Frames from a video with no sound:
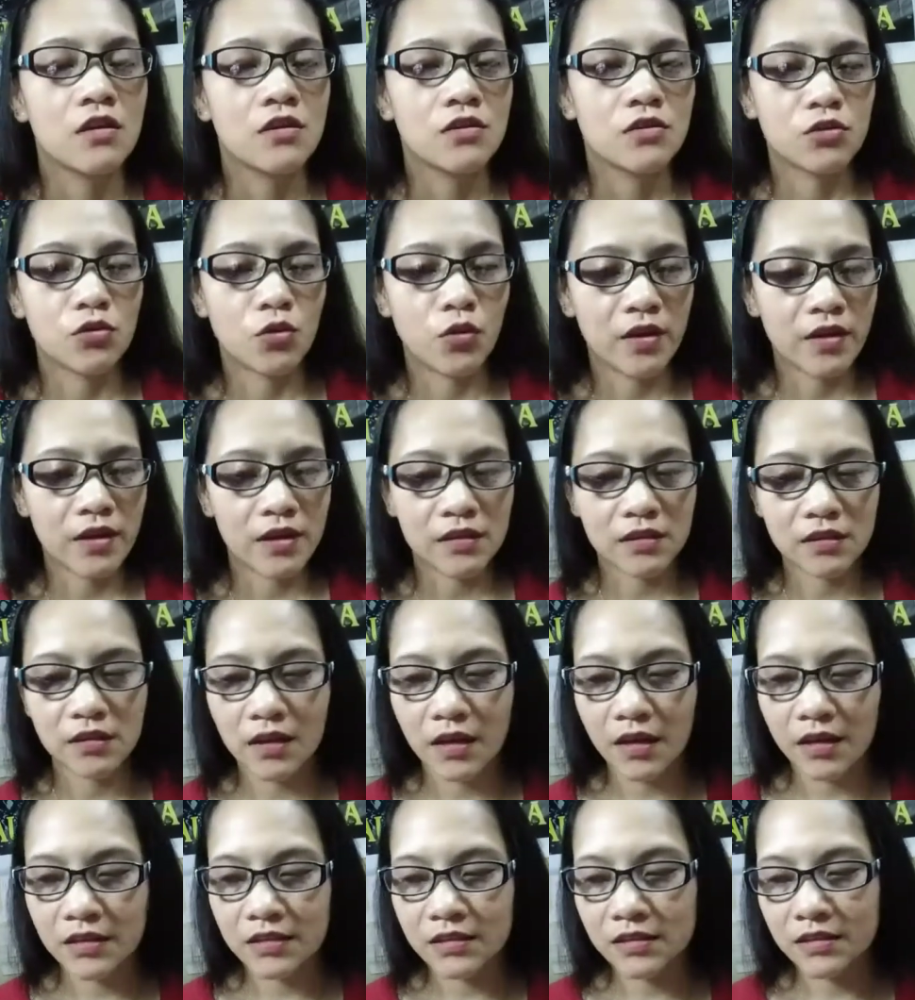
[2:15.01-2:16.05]
So ayan
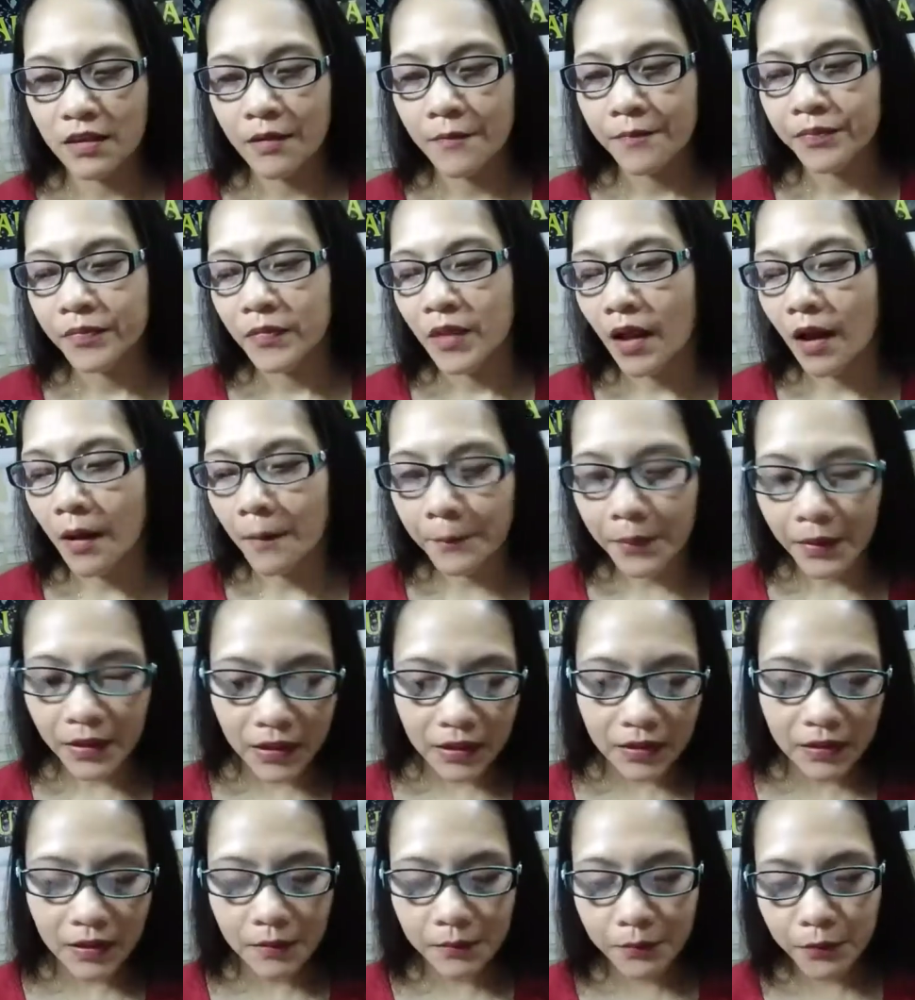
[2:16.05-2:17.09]
guys, ang
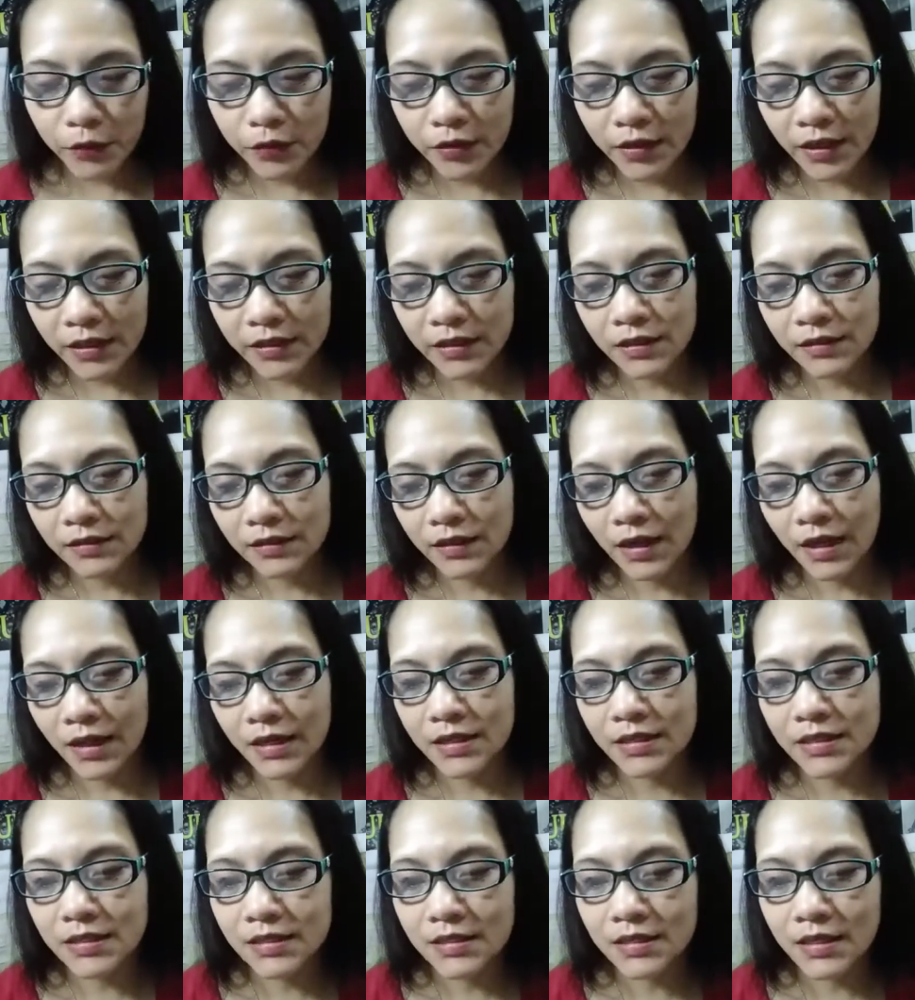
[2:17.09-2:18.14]
palitan po natin
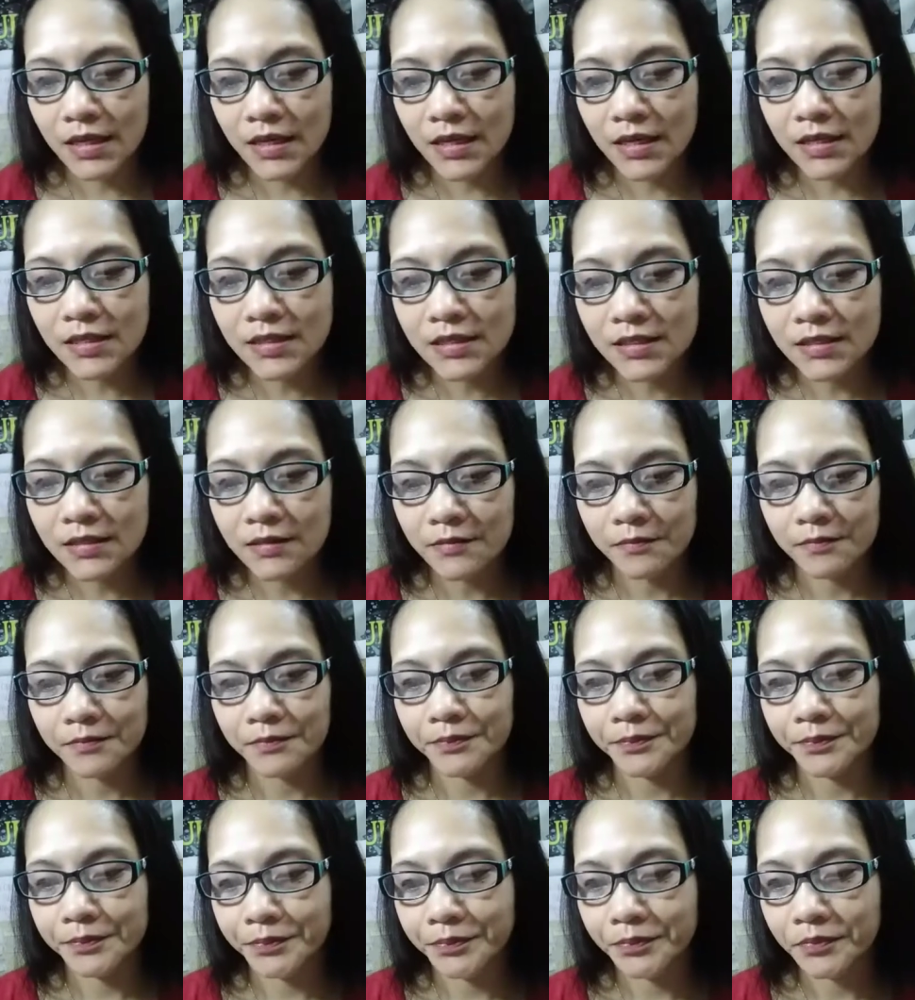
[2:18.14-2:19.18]
guys is,
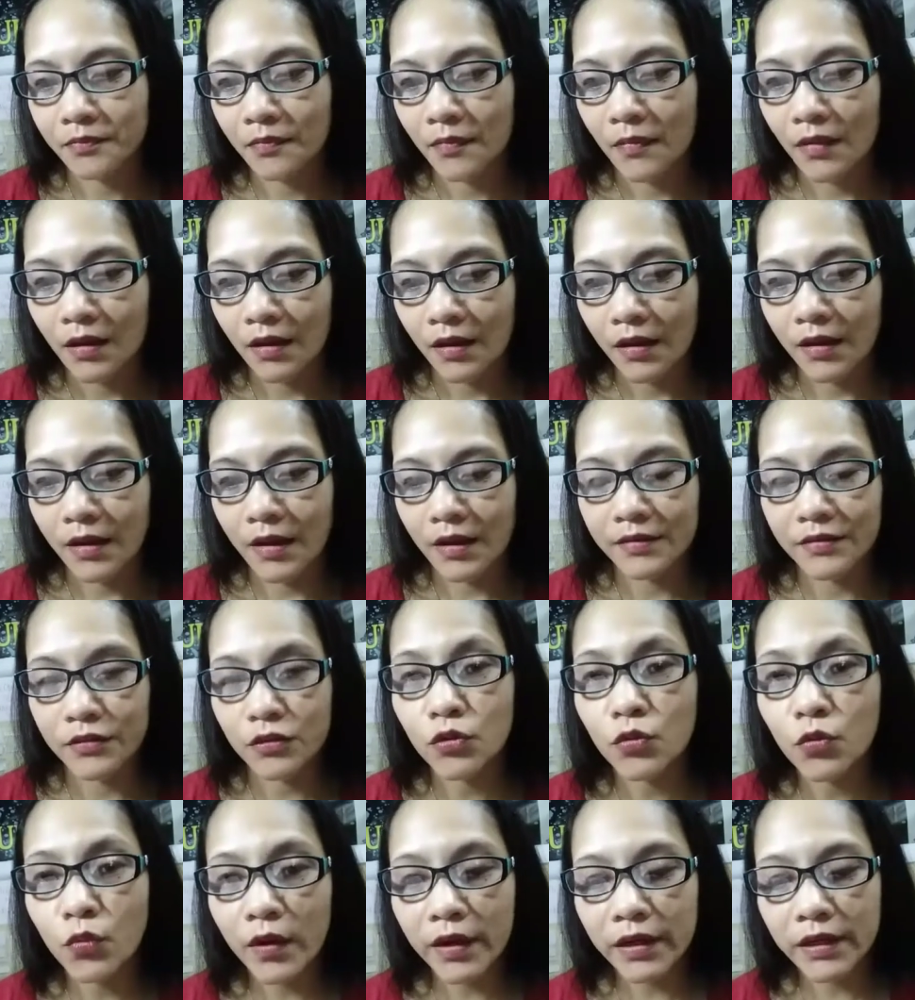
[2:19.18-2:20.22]
ayan,
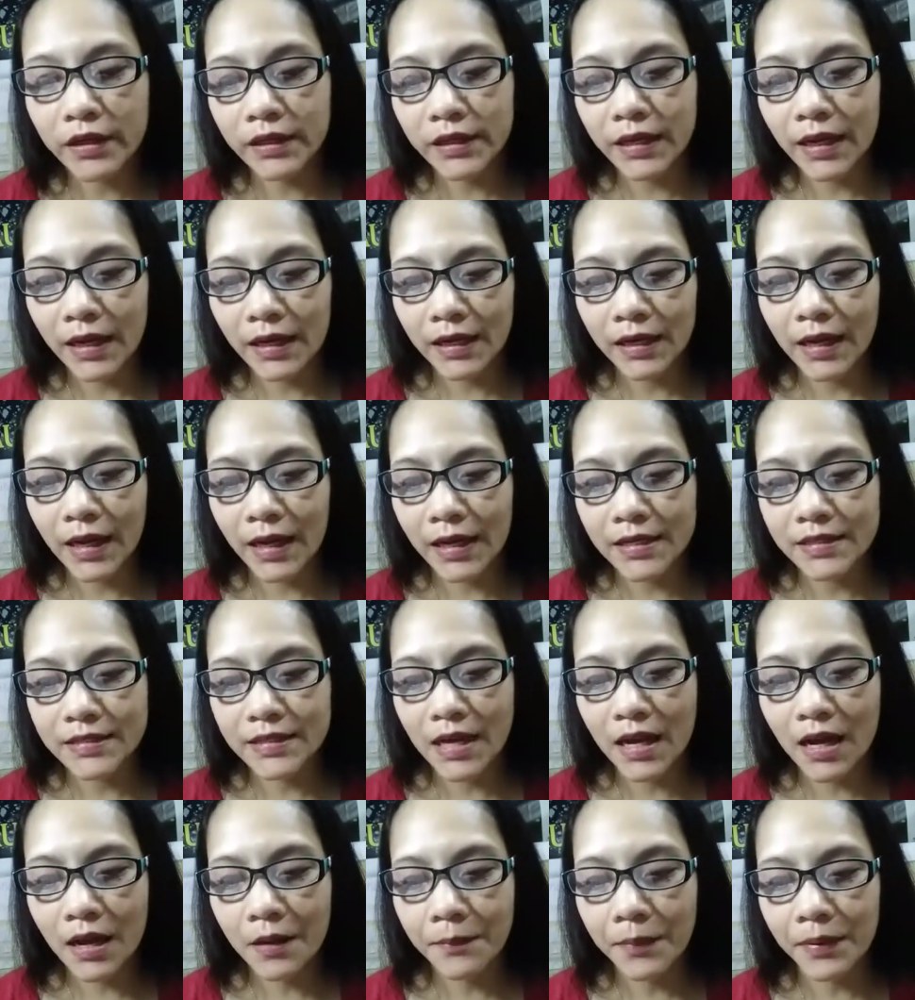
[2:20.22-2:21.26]
yung 1 real guys,
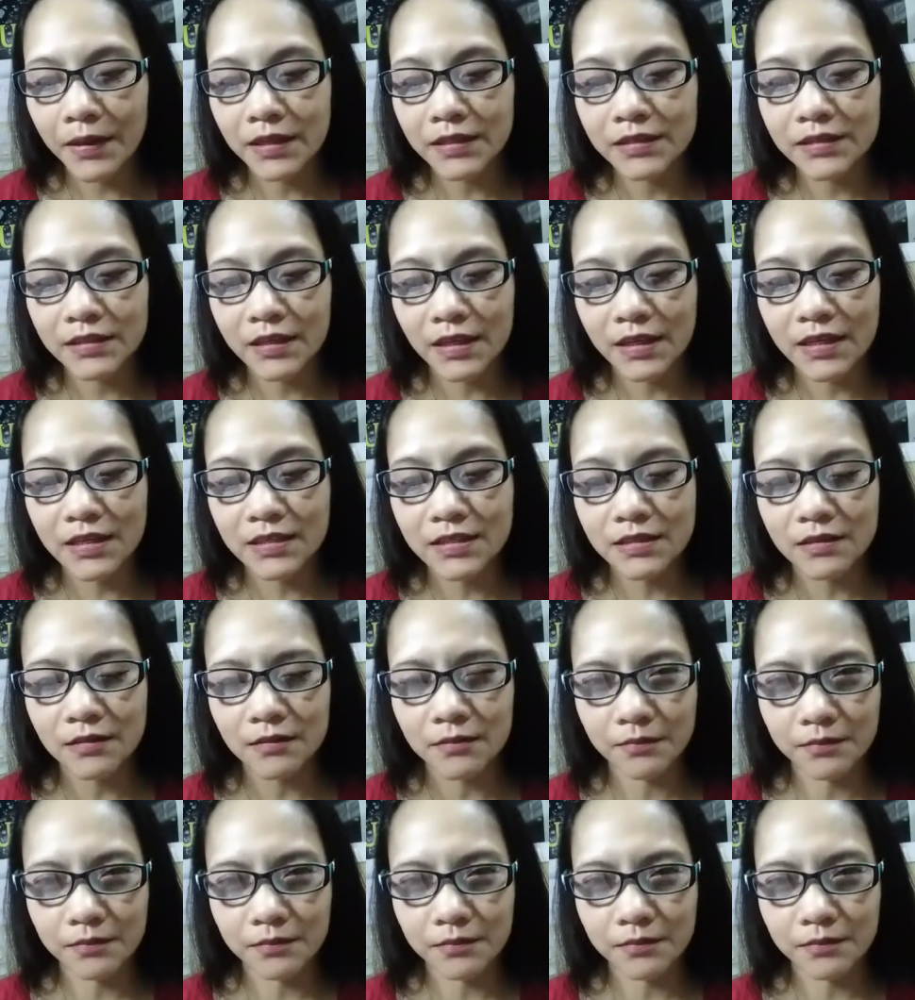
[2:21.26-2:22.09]
ang kapalit niya is,